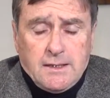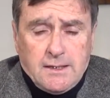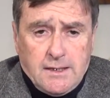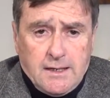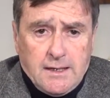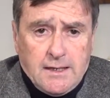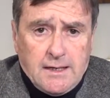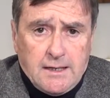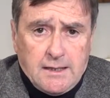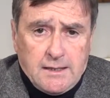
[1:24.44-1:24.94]

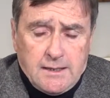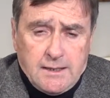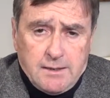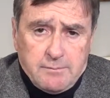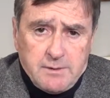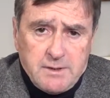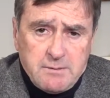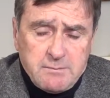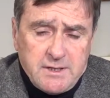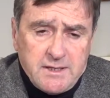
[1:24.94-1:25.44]
la,
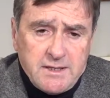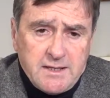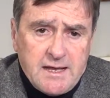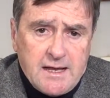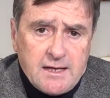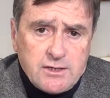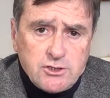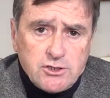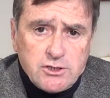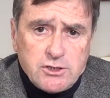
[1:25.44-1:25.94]
la prima
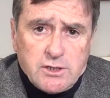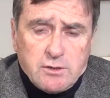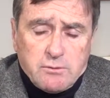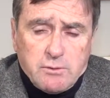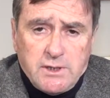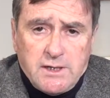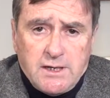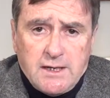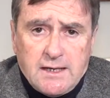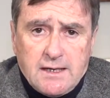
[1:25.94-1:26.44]
indagine,
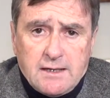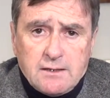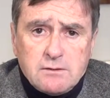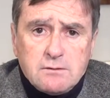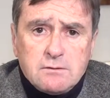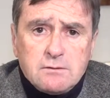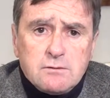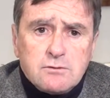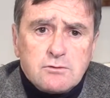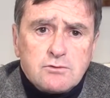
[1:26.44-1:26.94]

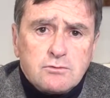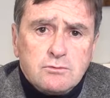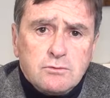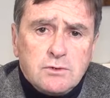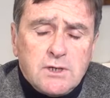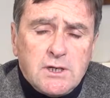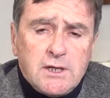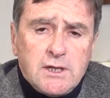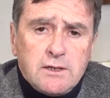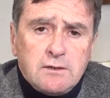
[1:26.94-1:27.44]
quella
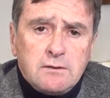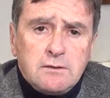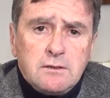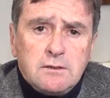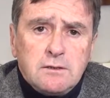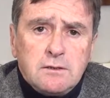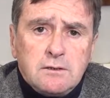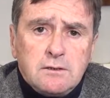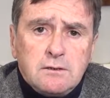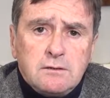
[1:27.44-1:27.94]

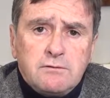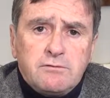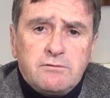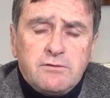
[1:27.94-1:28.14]
sulle eh,